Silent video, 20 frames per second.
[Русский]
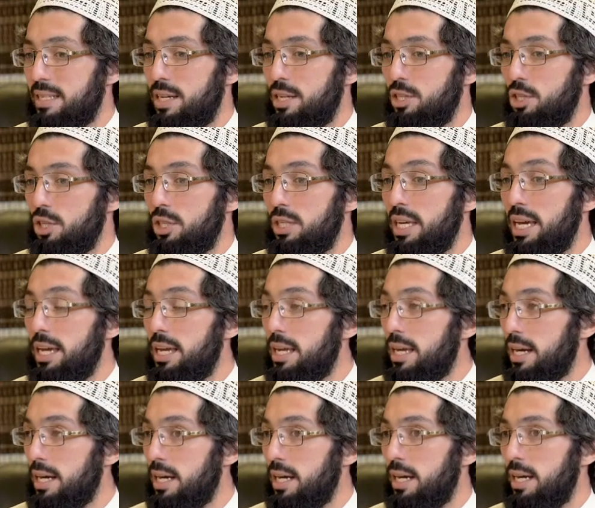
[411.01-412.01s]
значит
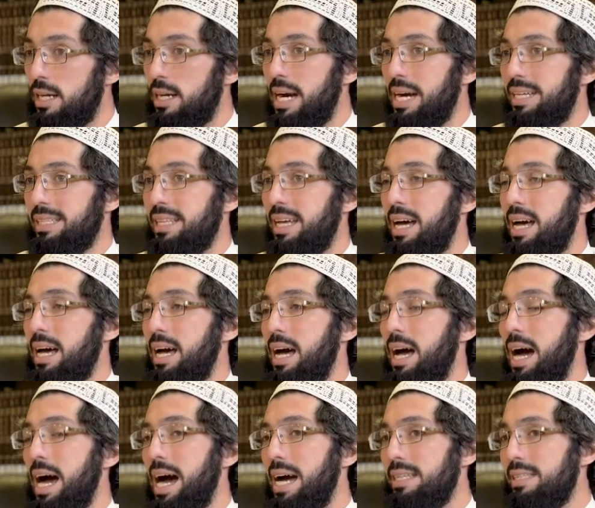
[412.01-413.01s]
денег, когда
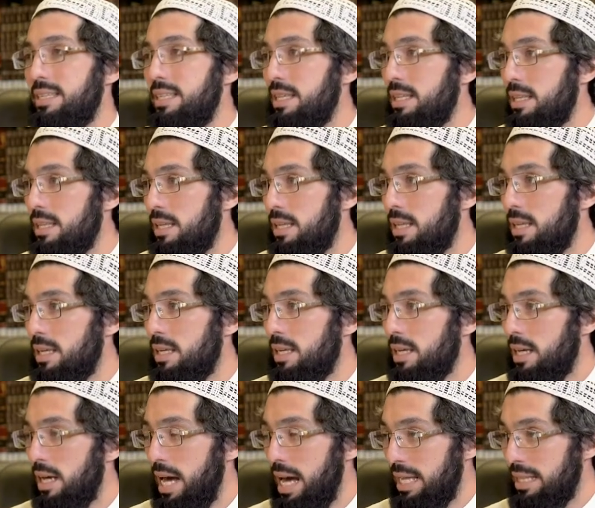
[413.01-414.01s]
один,
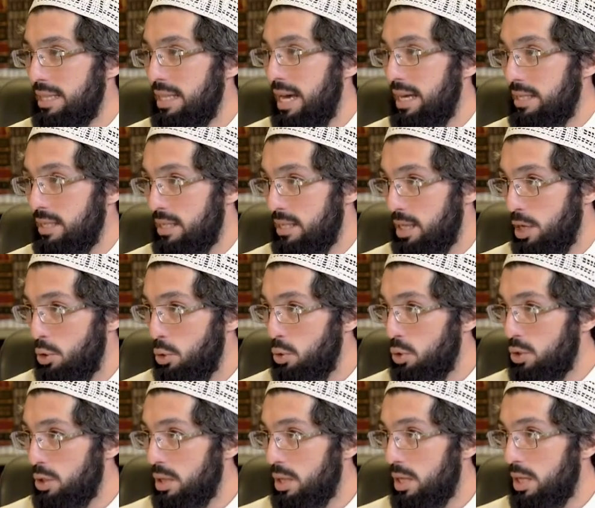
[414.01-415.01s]
одна из
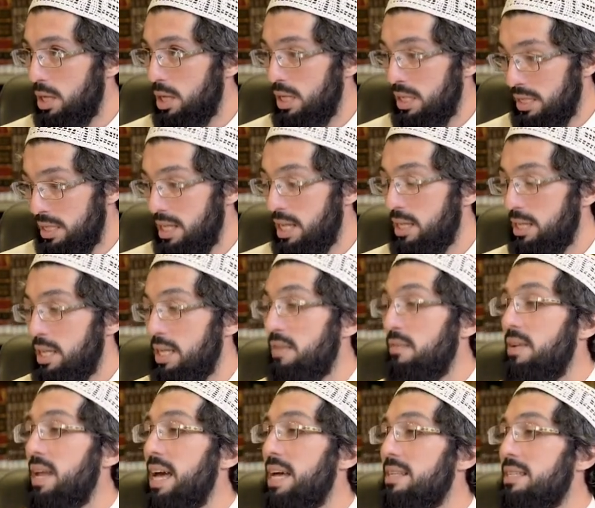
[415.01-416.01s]
сторон сделки
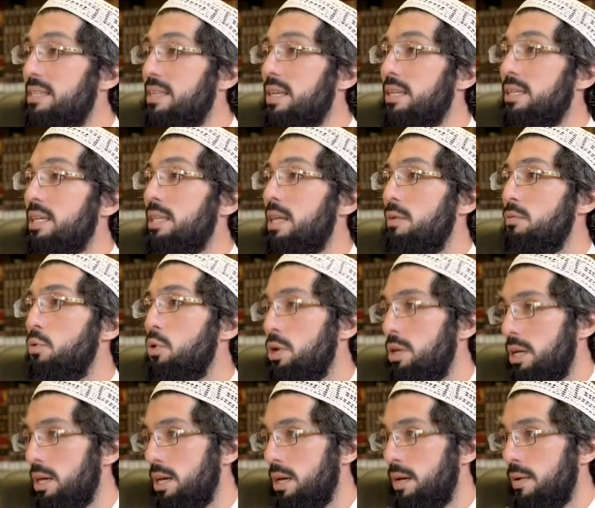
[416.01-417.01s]
является
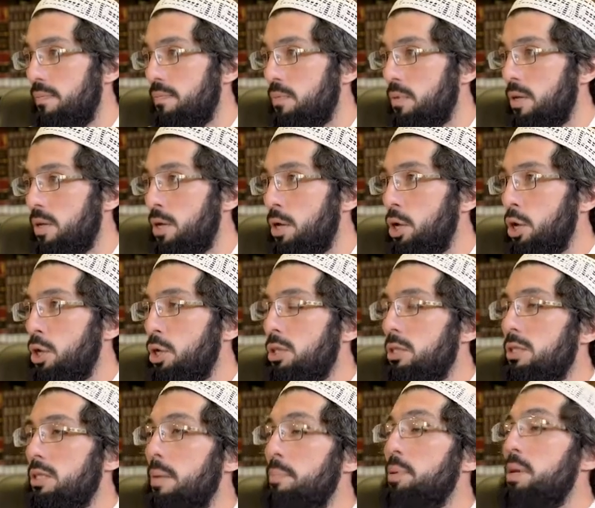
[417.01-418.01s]
недовольной.
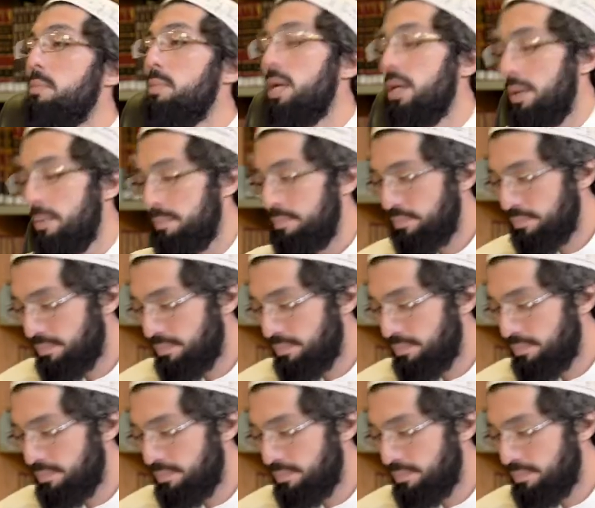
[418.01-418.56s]
Например,